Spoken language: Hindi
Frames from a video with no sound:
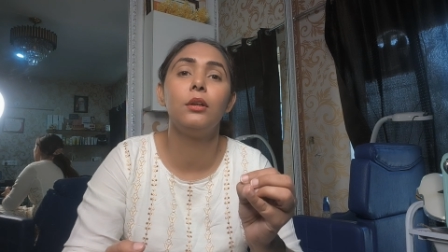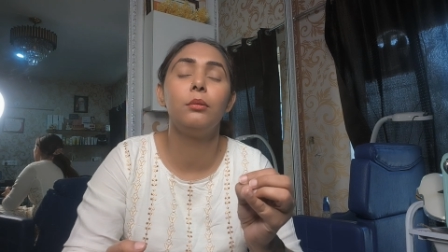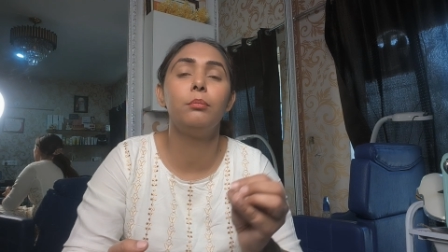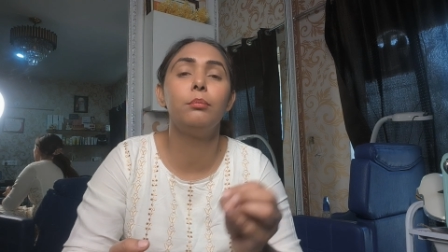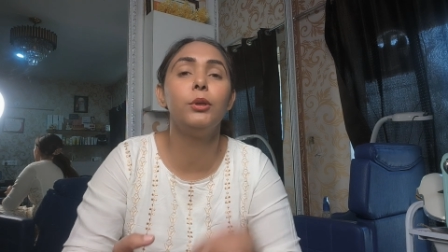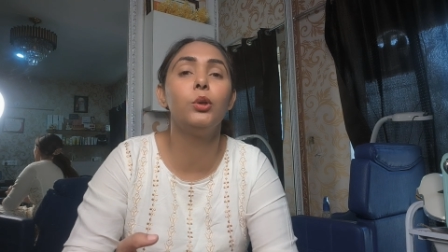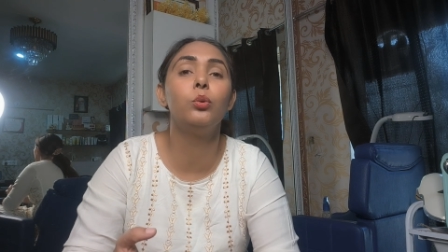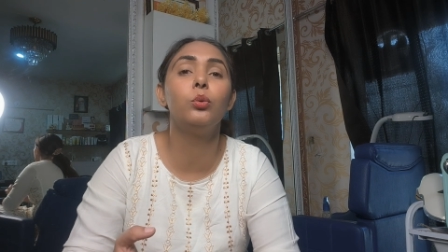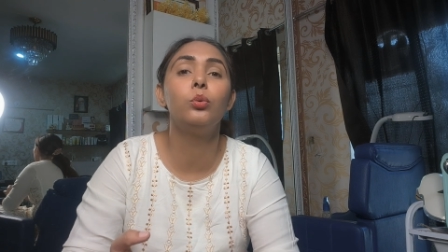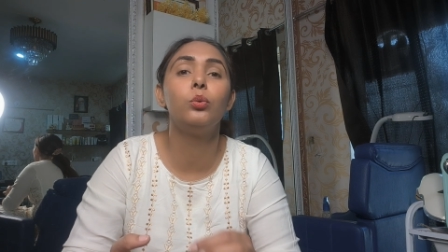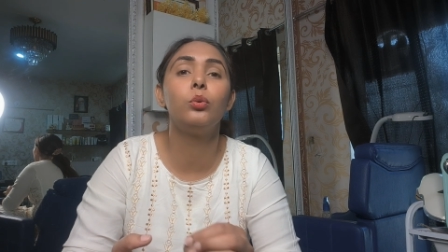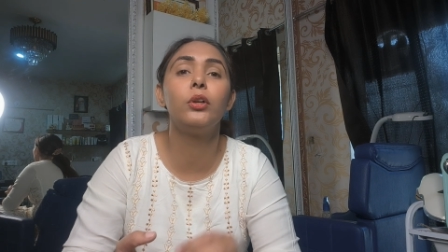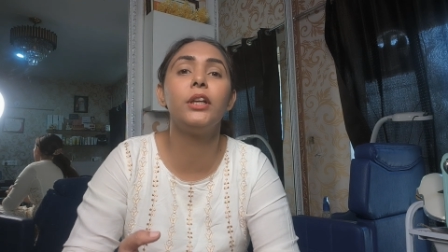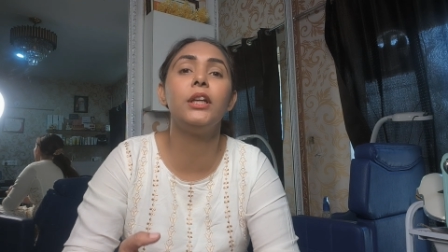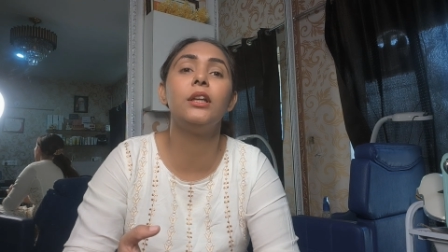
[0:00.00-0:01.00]
ब्लू
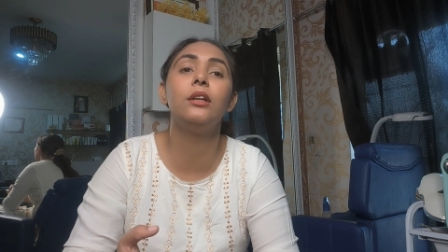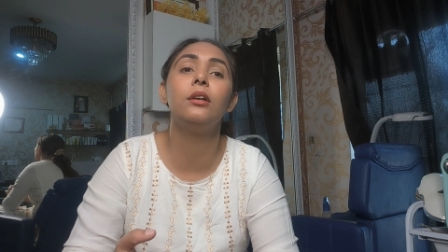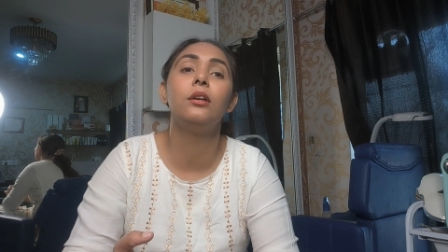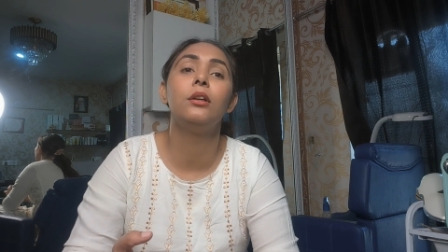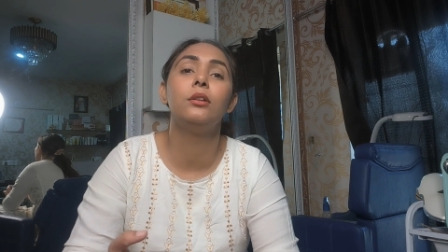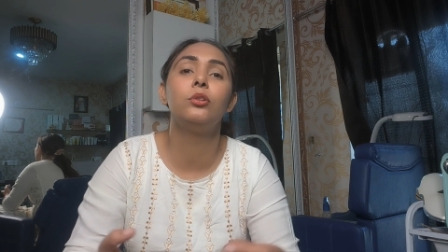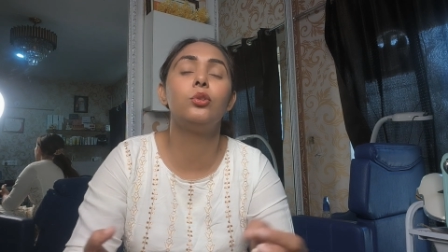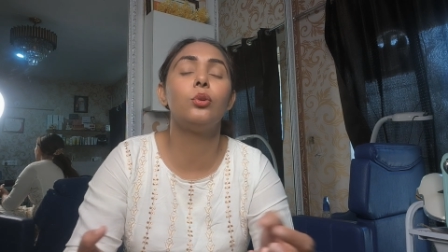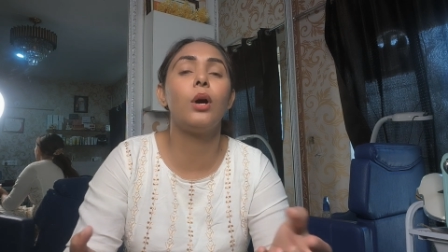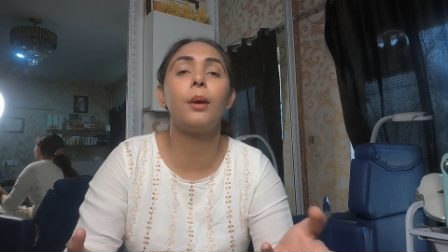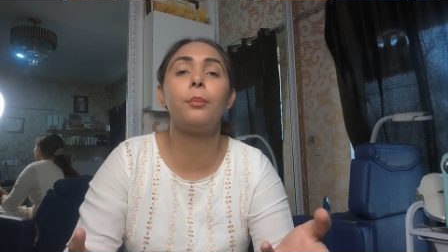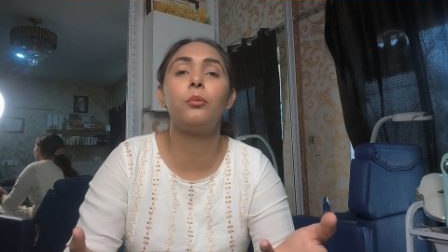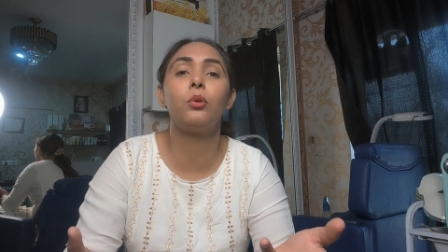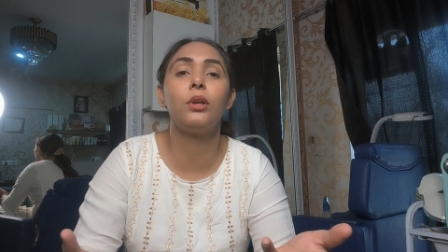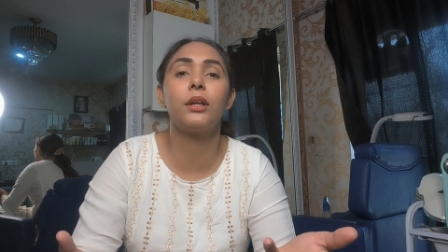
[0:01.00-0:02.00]
ग्रीन जो
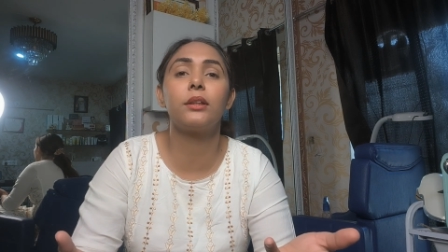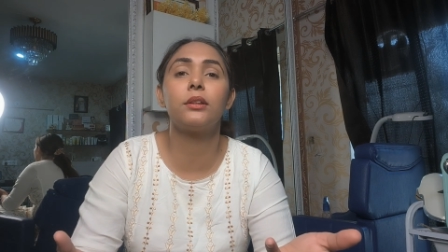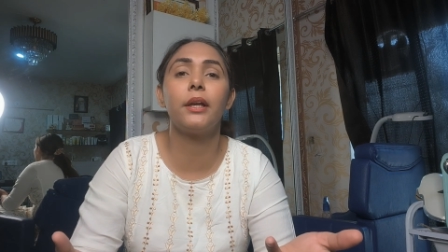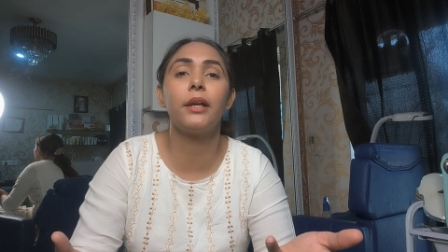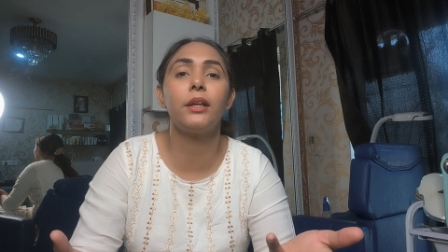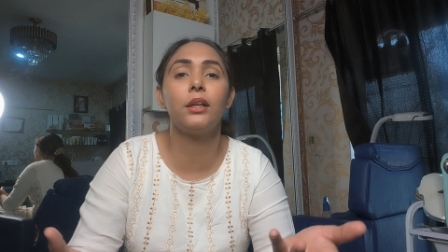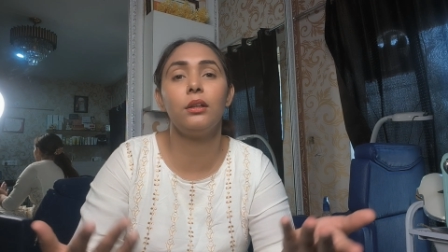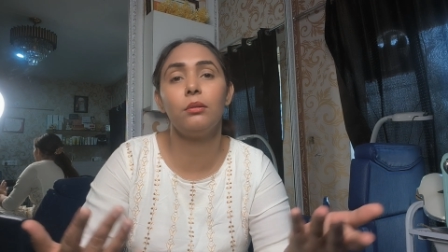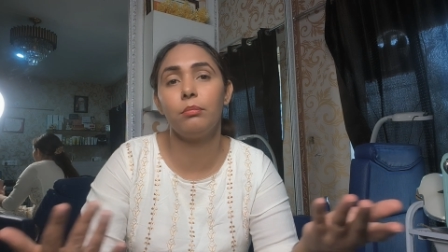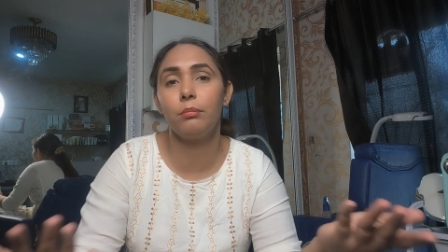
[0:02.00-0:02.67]
आपको लगता है कि